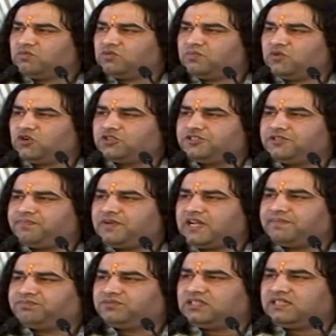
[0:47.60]
वो मोक्ष
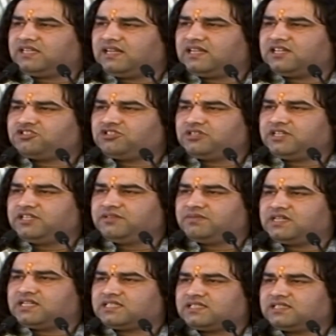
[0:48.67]
प्राप्ति का लक्ष्य नहीं
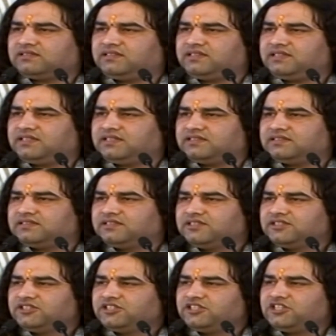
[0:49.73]
बना सकते हैं
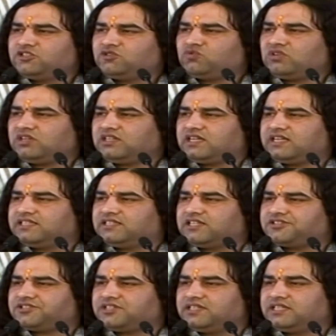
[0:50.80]
ईश्वर के
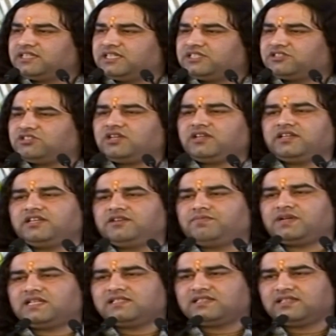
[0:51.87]
दर्शन की इच्छा नहीं
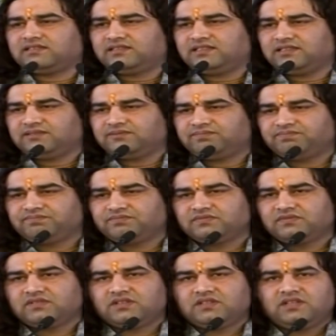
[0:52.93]
पाल सकते हैं
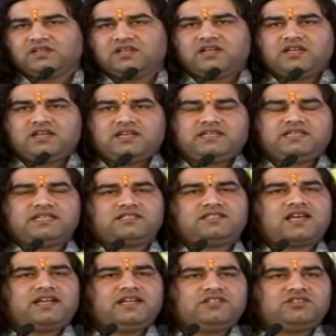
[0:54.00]
ये
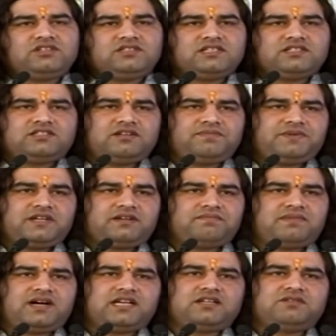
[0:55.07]
सारी चीजें सिर्फ एक
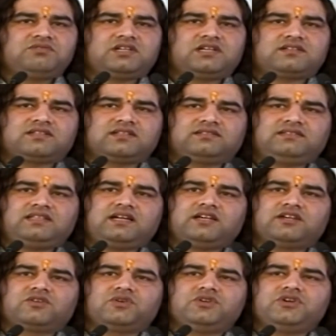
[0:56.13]
मानव कर सकता
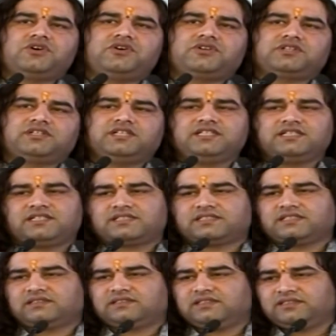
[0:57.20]
है कोई और नहीं कर
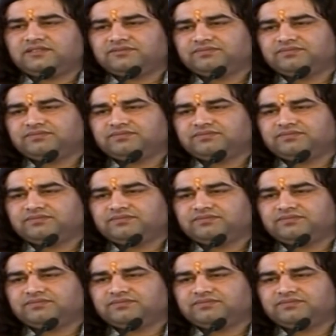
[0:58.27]
सकता